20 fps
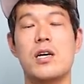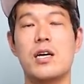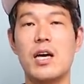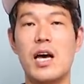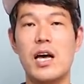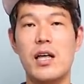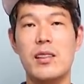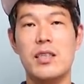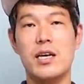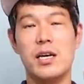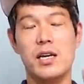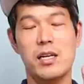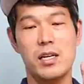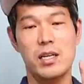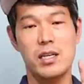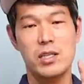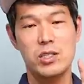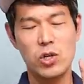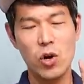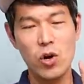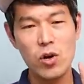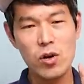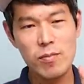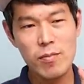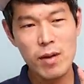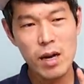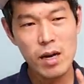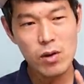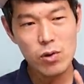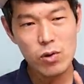그러니까
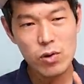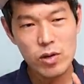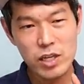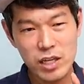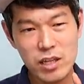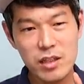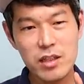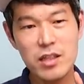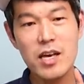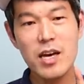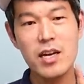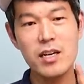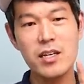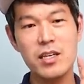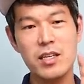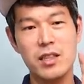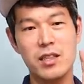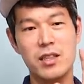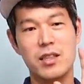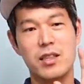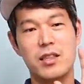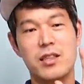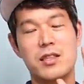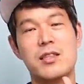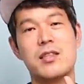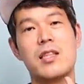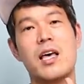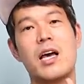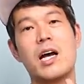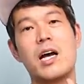정말로 이때는
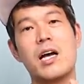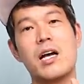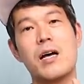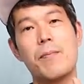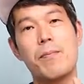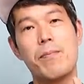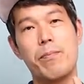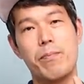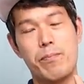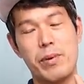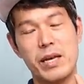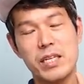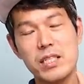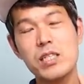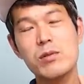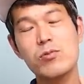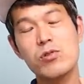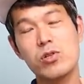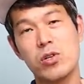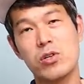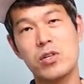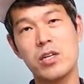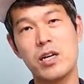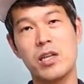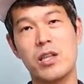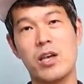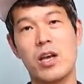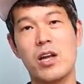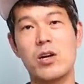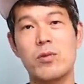내가 팬심으로
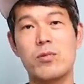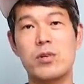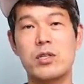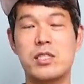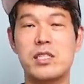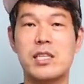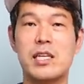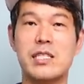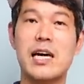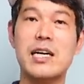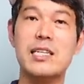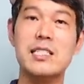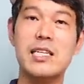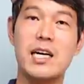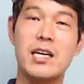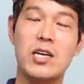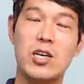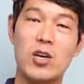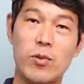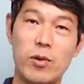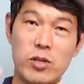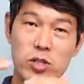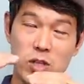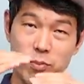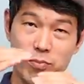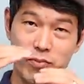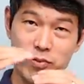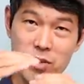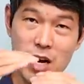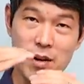접근해야 돼. 여러분이 진짜 상장 기업에서
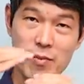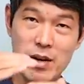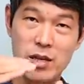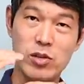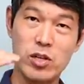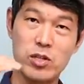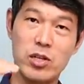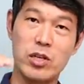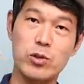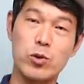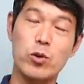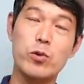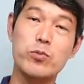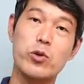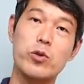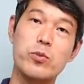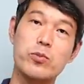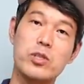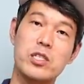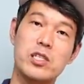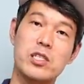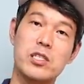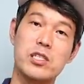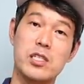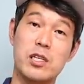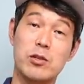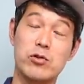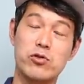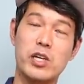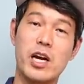분할 매수해서 조금 조금씩
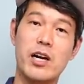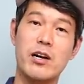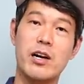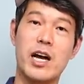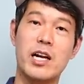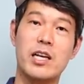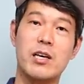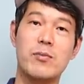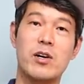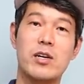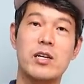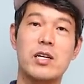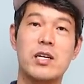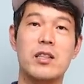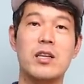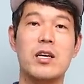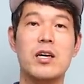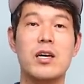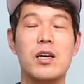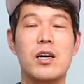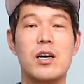이렇게 투자할 거 아니면은